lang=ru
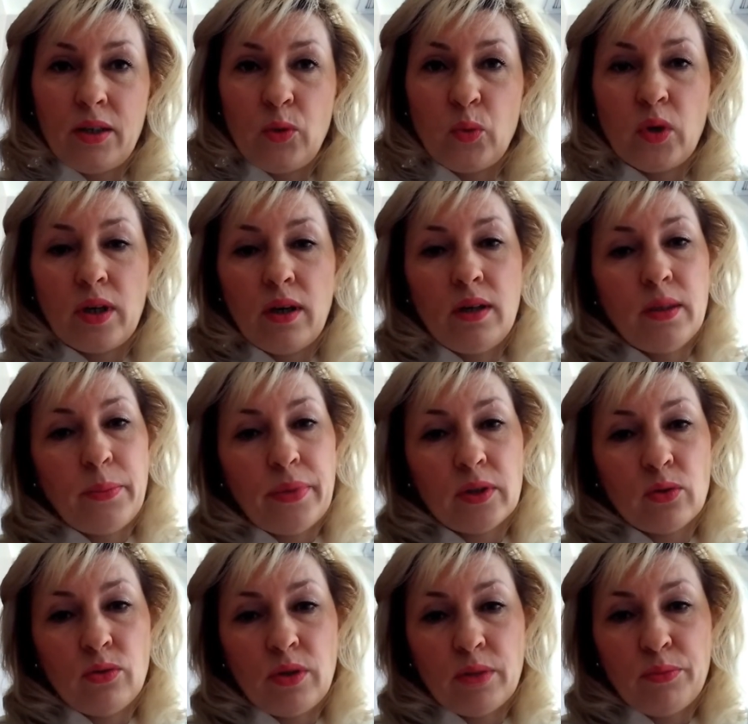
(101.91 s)
и уникальный
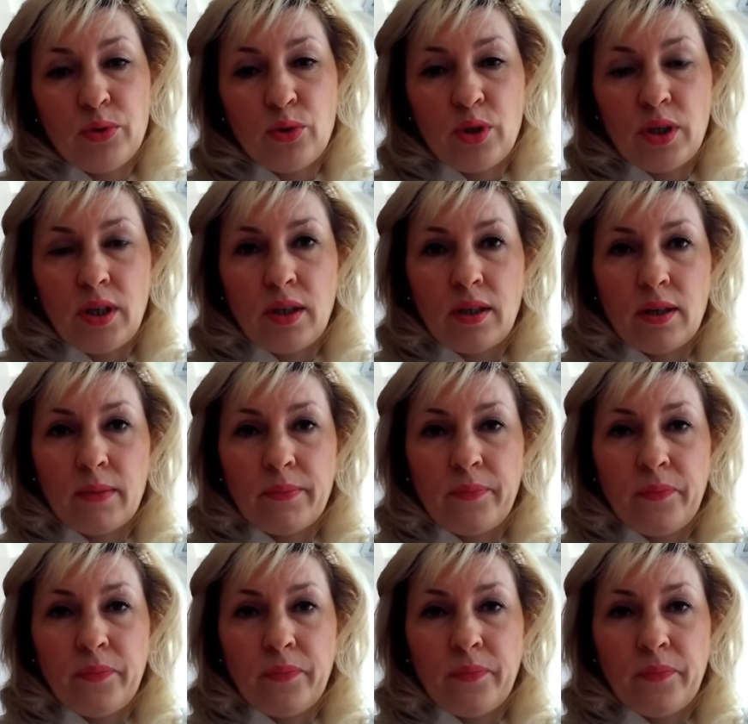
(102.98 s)
подход обучения.